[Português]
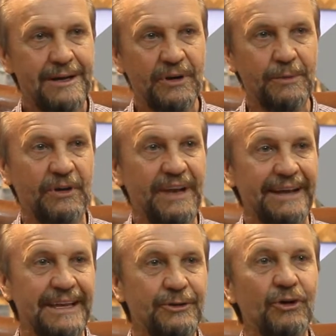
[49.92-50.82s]
porque
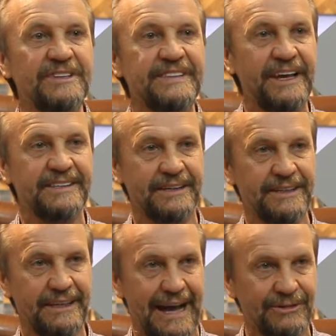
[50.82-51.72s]
poderá ter dois, três
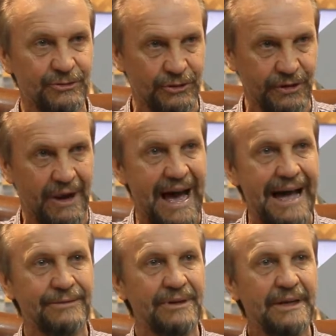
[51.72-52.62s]
candidatos do outro
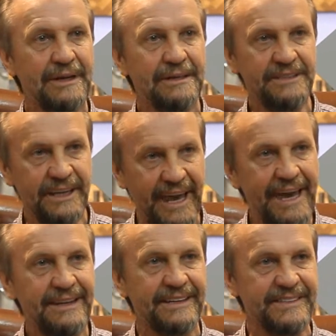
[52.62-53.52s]
lado,
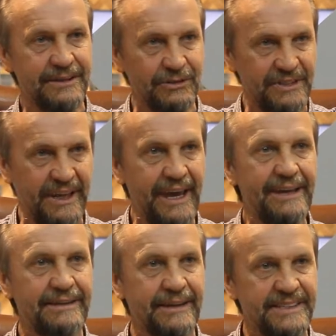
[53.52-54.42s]
direita,
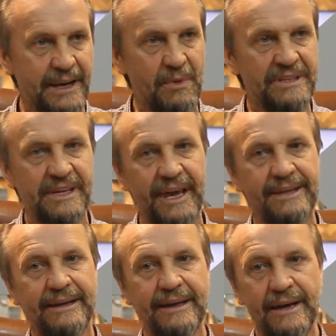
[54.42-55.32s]
centro-direita,
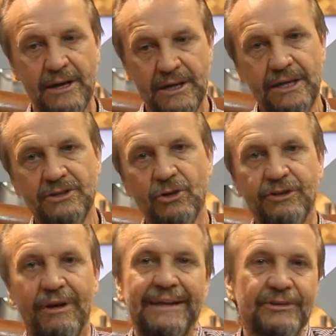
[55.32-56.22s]
extrema-direita, e, de
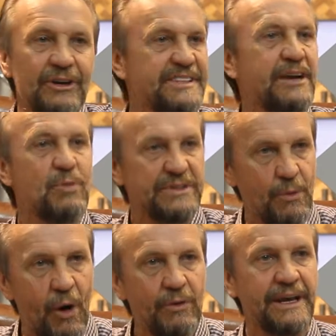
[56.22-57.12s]
outro lado, nós teremos
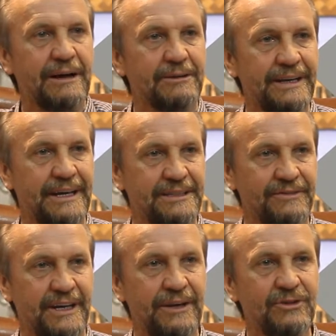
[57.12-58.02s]
uma única
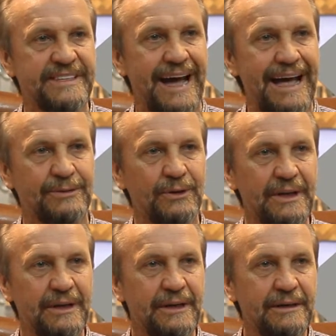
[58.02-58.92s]
alternativa aqui no Estado,
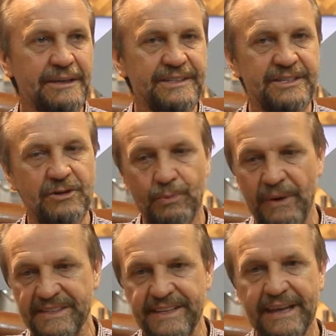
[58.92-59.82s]
e se o
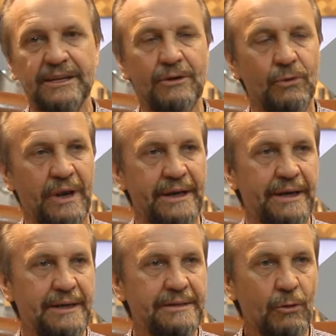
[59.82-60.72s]
presidente Lula,
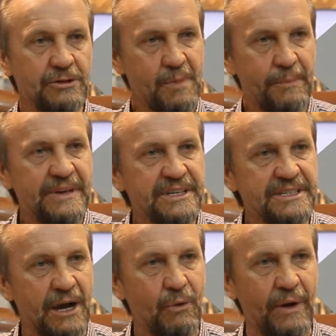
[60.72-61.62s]
na última
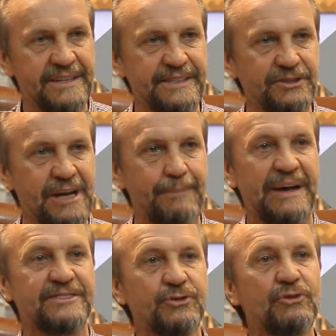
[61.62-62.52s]
pesquisa Quest, já
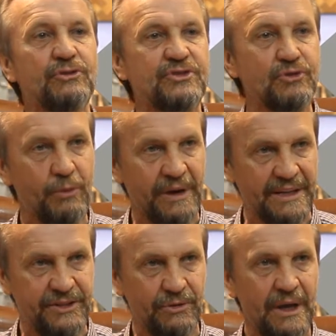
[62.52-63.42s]
passou no sul do
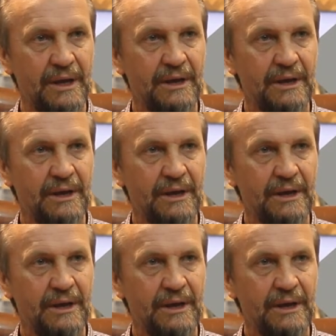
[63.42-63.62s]
Brasil